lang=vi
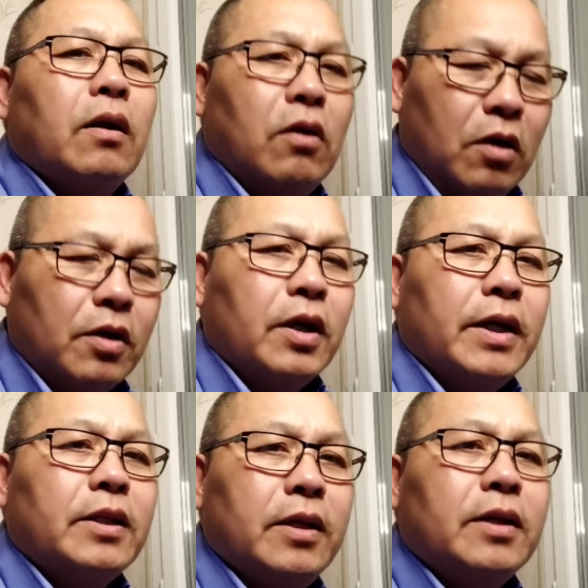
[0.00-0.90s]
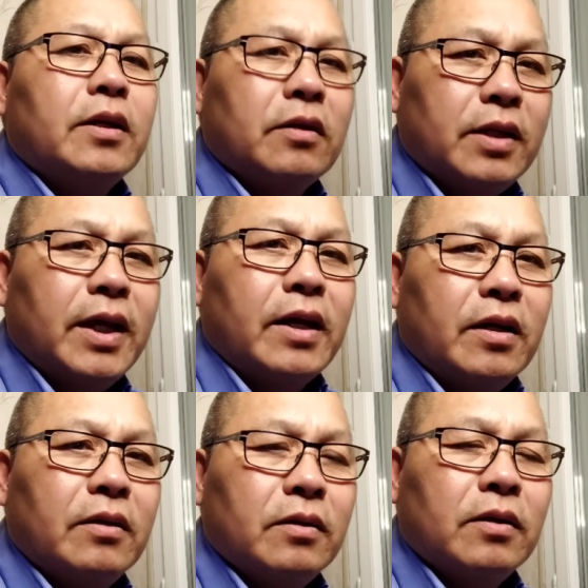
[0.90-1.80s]
khó nói để thì cởi tiền
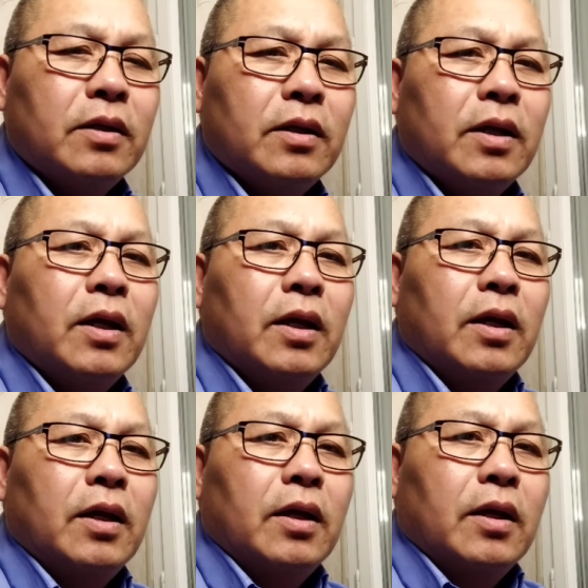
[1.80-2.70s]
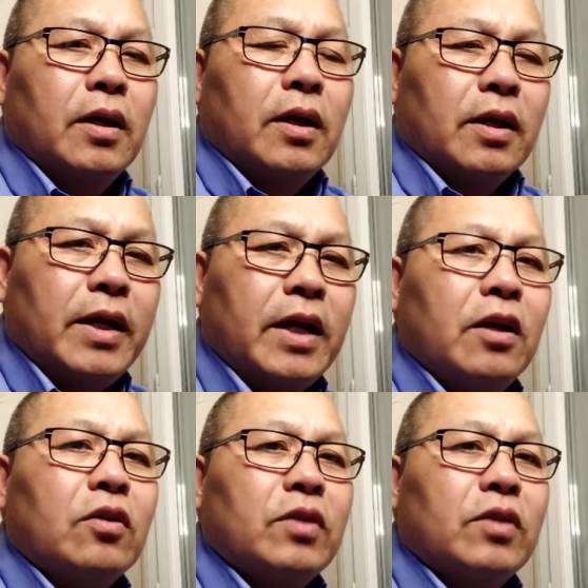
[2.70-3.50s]
à nên giờ